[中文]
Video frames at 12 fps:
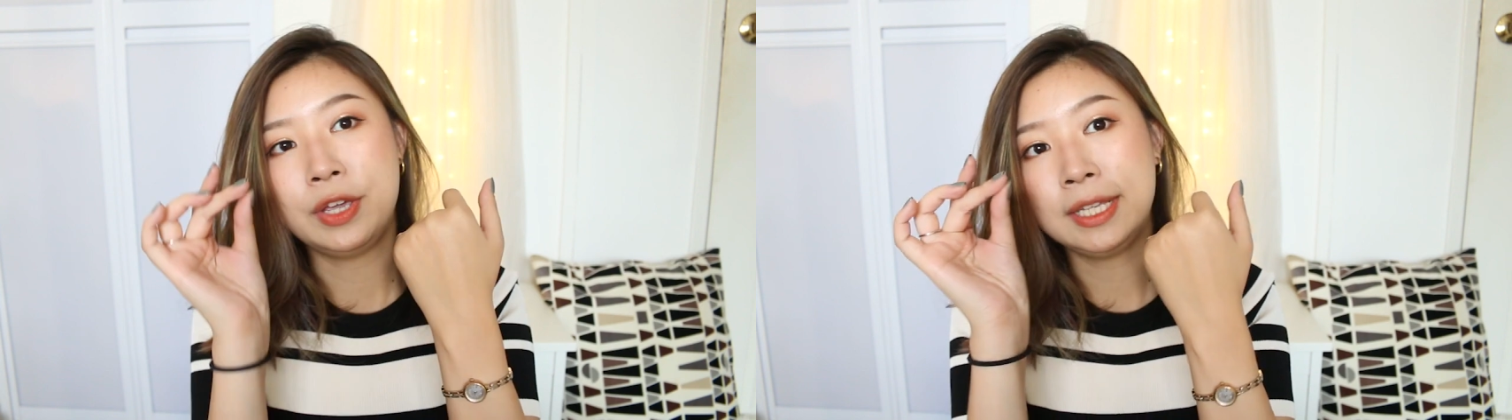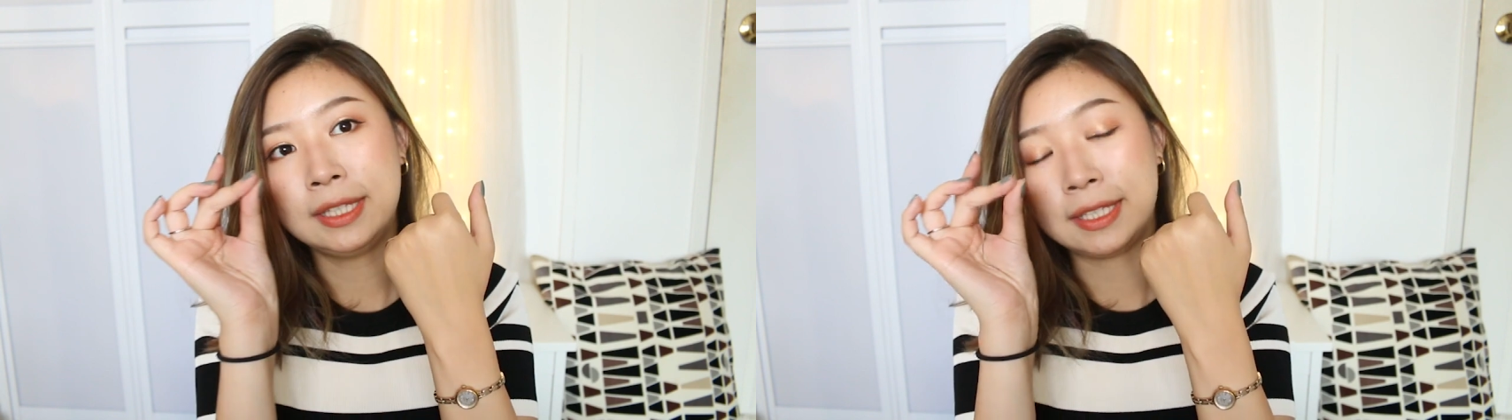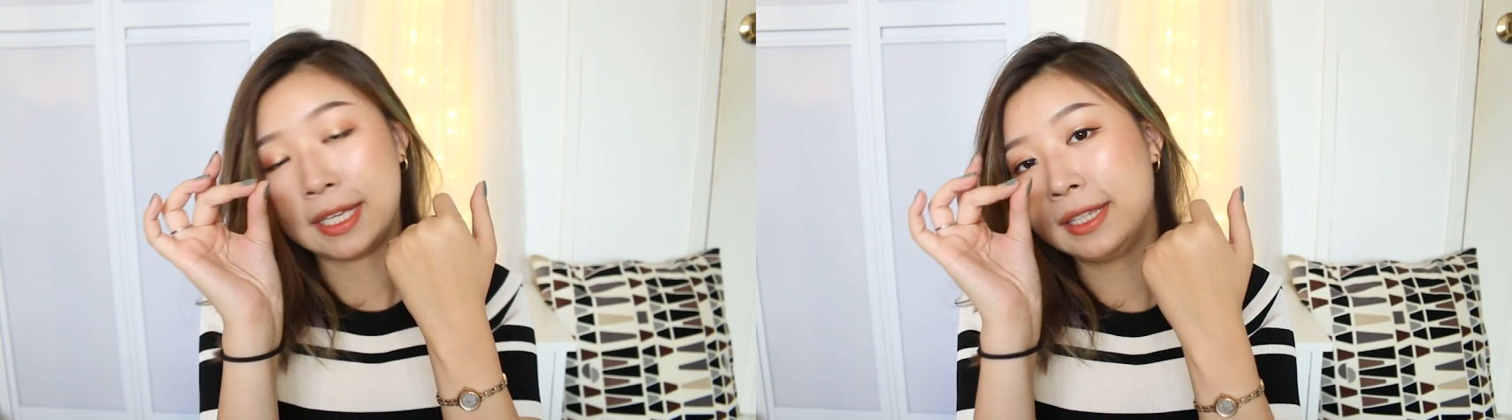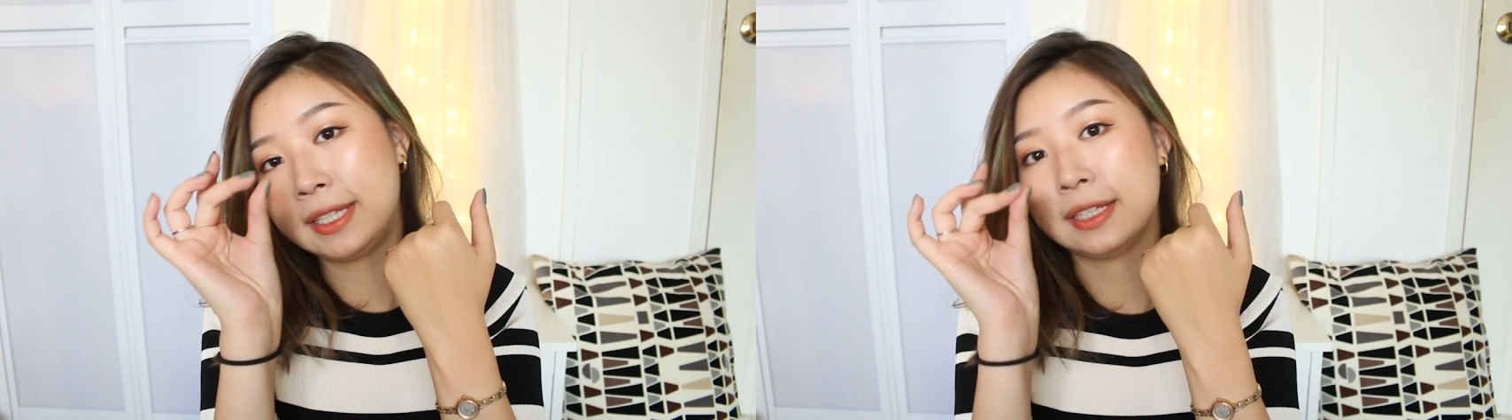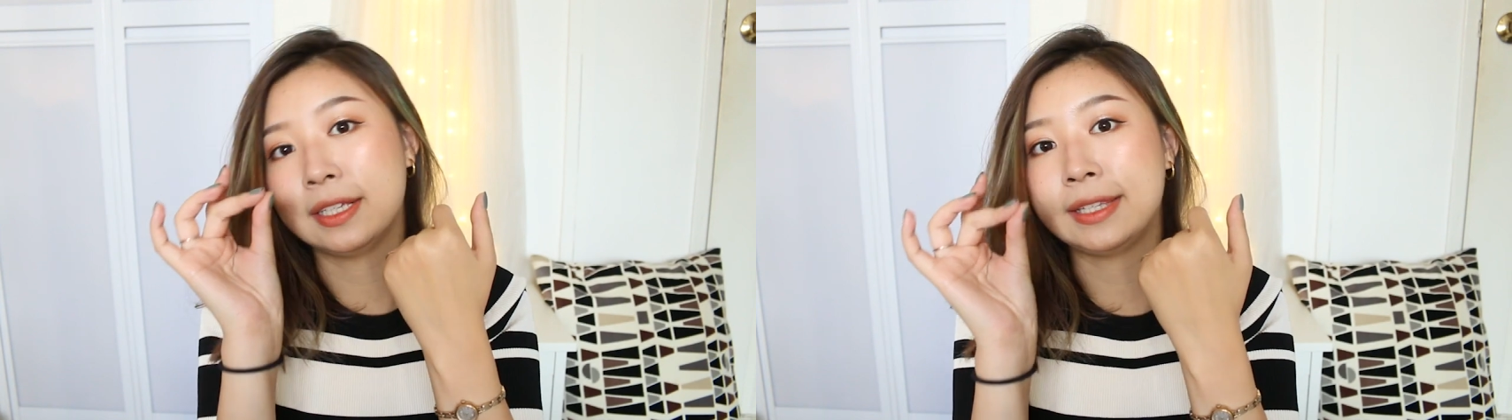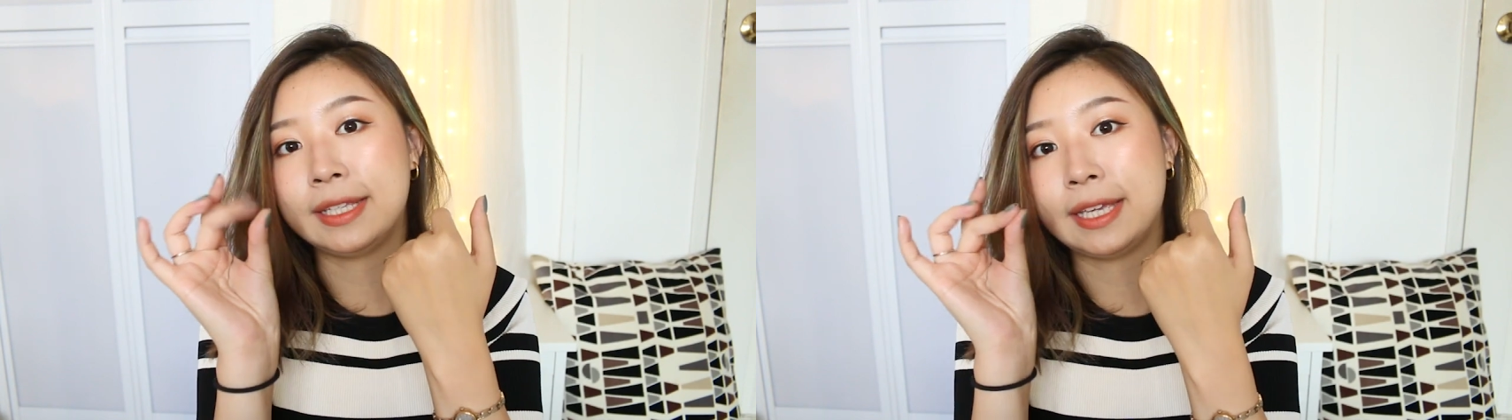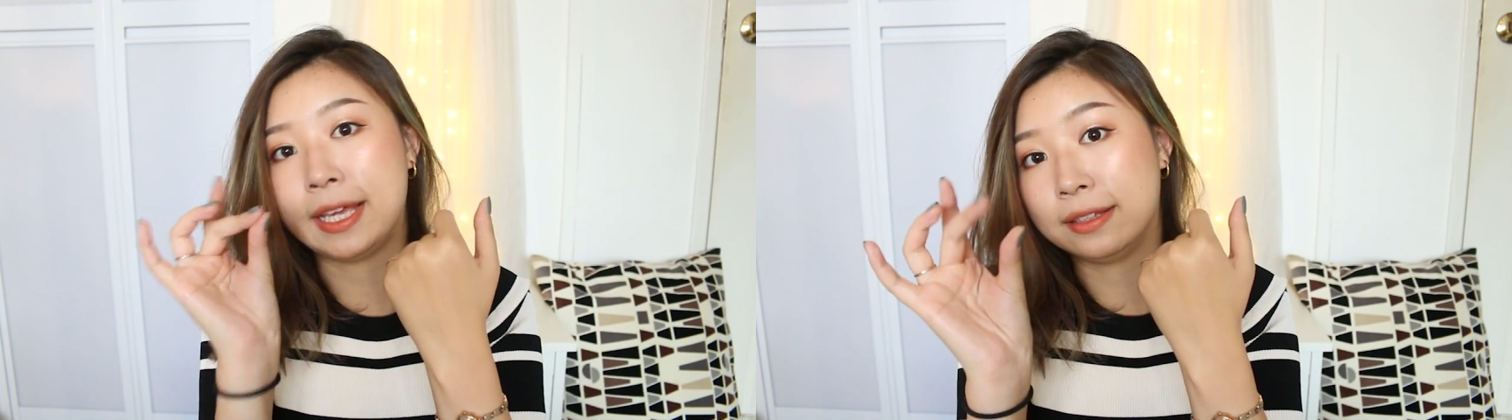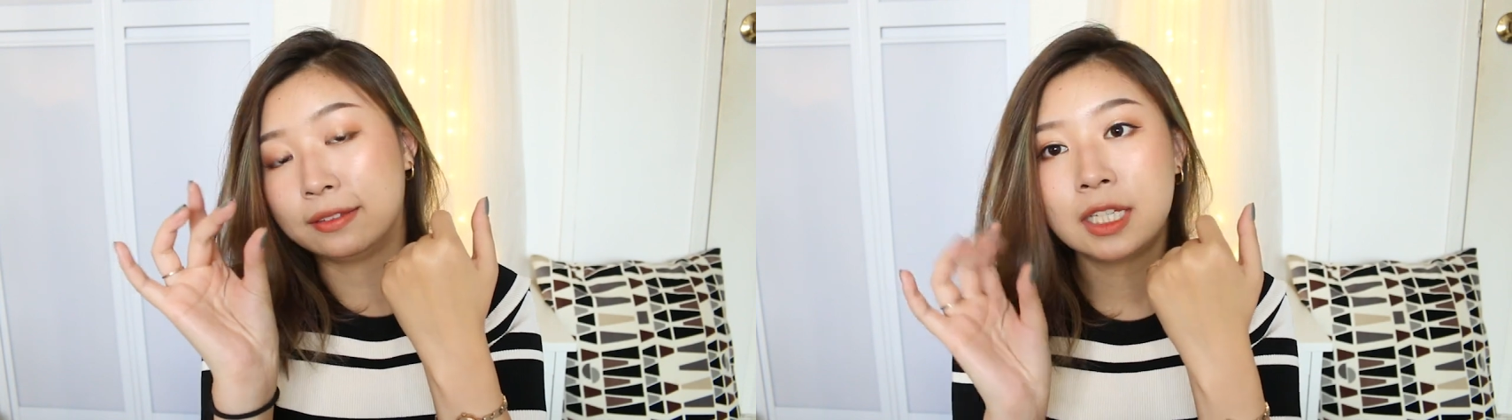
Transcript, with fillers: 一点点的黏，